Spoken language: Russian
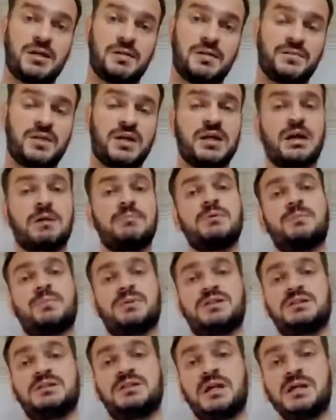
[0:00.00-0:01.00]
Так как мы
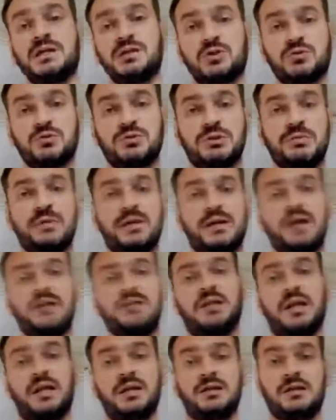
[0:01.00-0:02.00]
позиционируем себя как
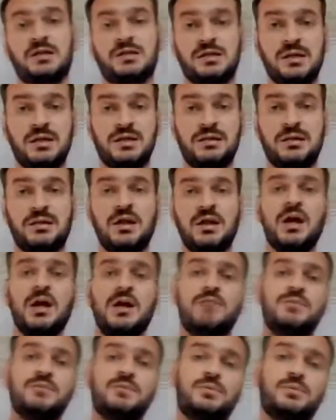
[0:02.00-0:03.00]
тренинг-центр,
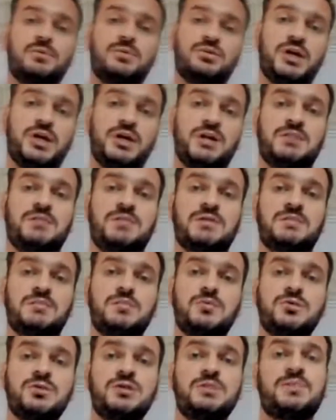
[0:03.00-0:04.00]
вы получаете
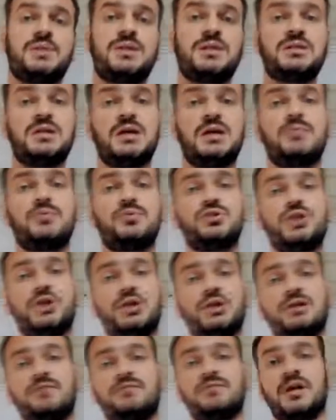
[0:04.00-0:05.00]
возможность пройти
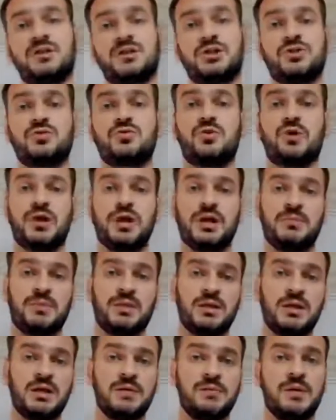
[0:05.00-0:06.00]
обучение в нашей школе
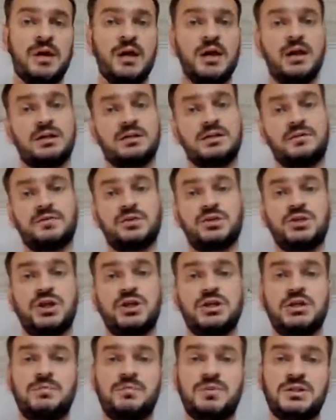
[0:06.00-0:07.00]
MLM, где в
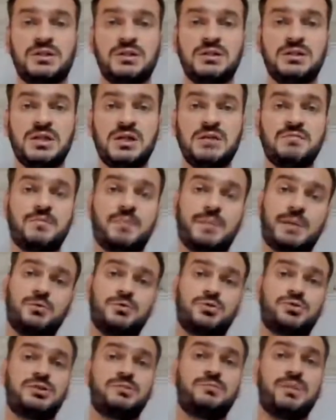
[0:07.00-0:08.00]
течение пяти дней вы
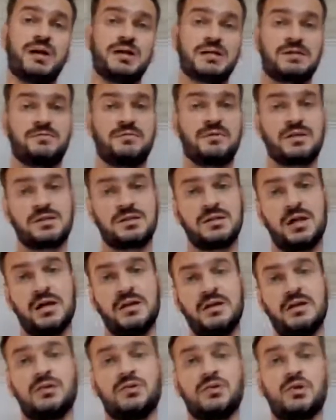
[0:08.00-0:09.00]
получите базовые
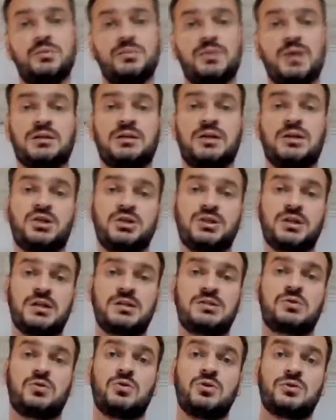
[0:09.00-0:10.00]
знания о том, как начинать
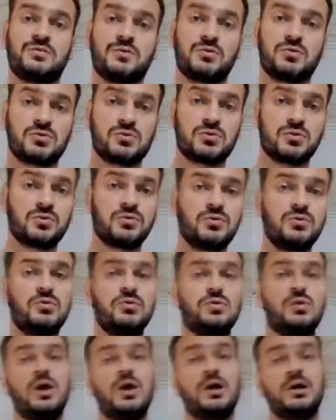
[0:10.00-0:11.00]
строить свою
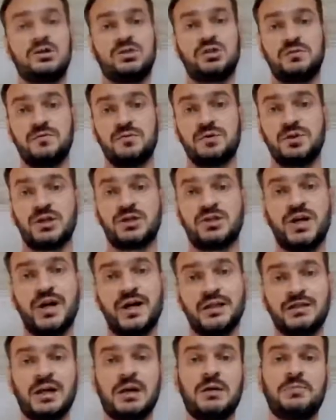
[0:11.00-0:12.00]
структуру, с чего
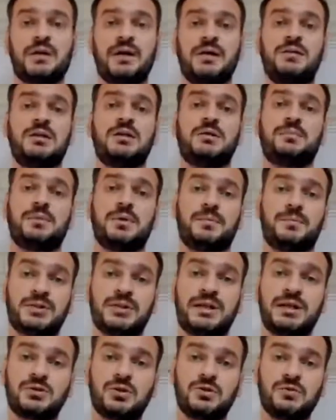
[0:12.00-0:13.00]
начать, как правильно
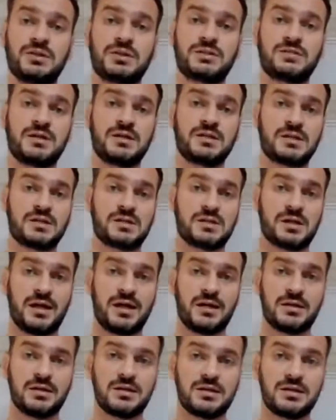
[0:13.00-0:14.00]
подготовить свои
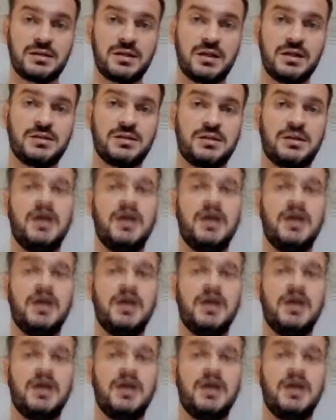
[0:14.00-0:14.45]
социальные сети,